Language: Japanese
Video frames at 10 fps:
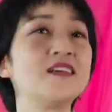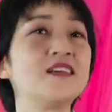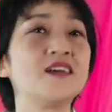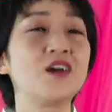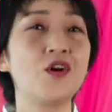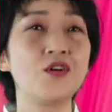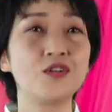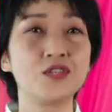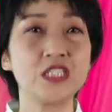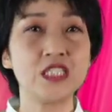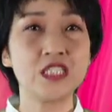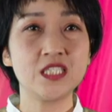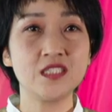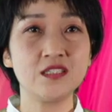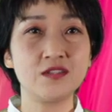温故自
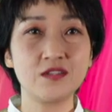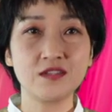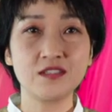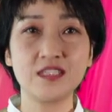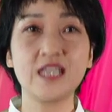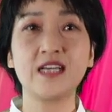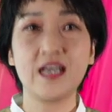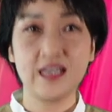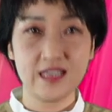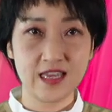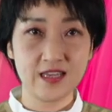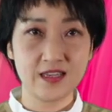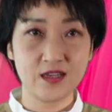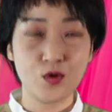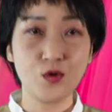身を世界へ
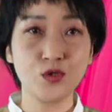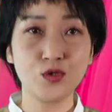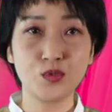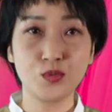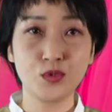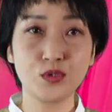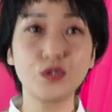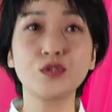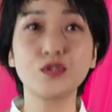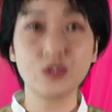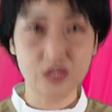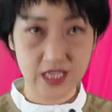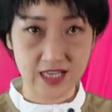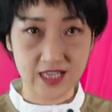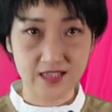音優プロデュースの世界
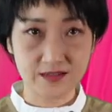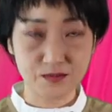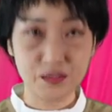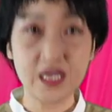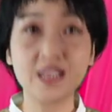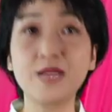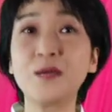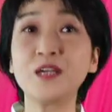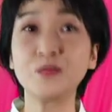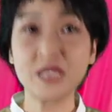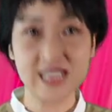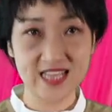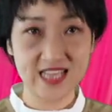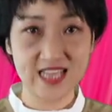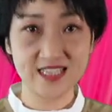宮田真由美さんで
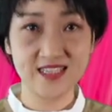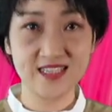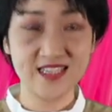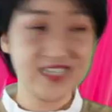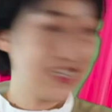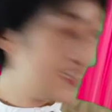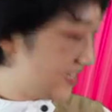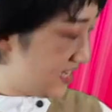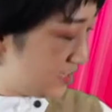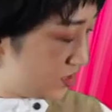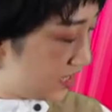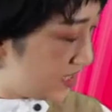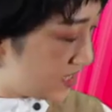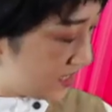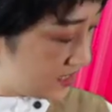す。素敵な
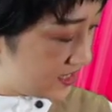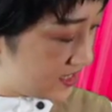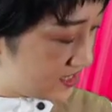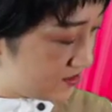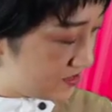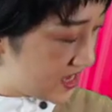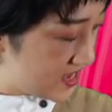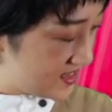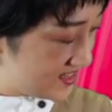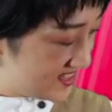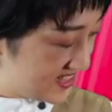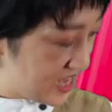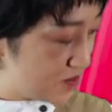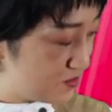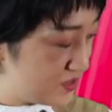方なのでカー
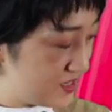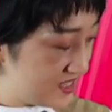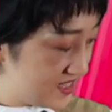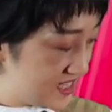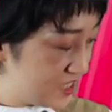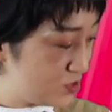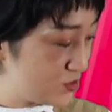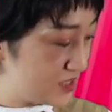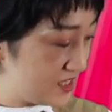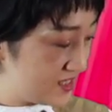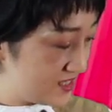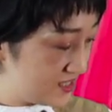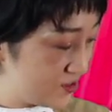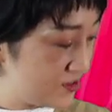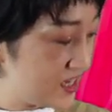ビィ一緒に紹
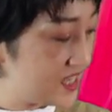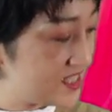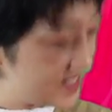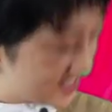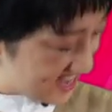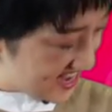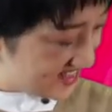介してね。